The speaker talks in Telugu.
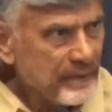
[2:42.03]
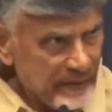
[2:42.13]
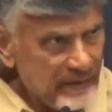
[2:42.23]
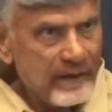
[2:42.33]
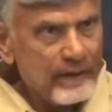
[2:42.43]

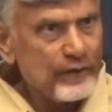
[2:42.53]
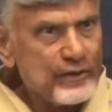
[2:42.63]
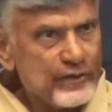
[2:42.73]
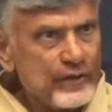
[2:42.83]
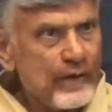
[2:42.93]
ప్రజలు
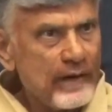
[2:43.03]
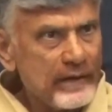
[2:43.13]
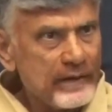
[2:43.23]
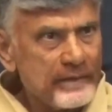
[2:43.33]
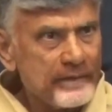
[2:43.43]

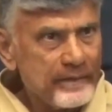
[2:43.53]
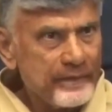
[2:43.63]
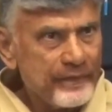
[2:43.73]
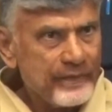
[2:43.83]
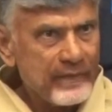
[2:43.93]
ఆలోచించుకోవాలి
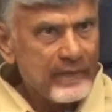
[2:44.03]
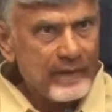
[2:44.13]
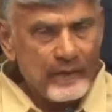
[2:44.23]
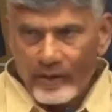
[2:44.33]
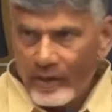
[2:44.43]

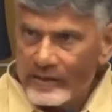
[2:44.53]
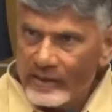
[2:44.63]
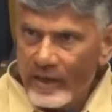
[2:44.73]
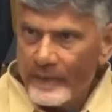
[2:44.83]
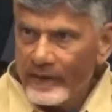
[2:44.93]
ఒక
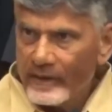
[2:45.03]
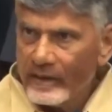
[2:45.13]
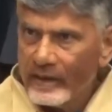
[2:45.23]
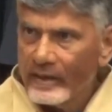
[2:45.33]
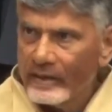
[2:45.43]
రాజకీయ
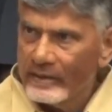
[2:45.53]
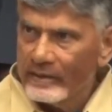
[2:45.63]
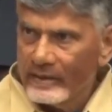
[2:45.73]
పార్టీగా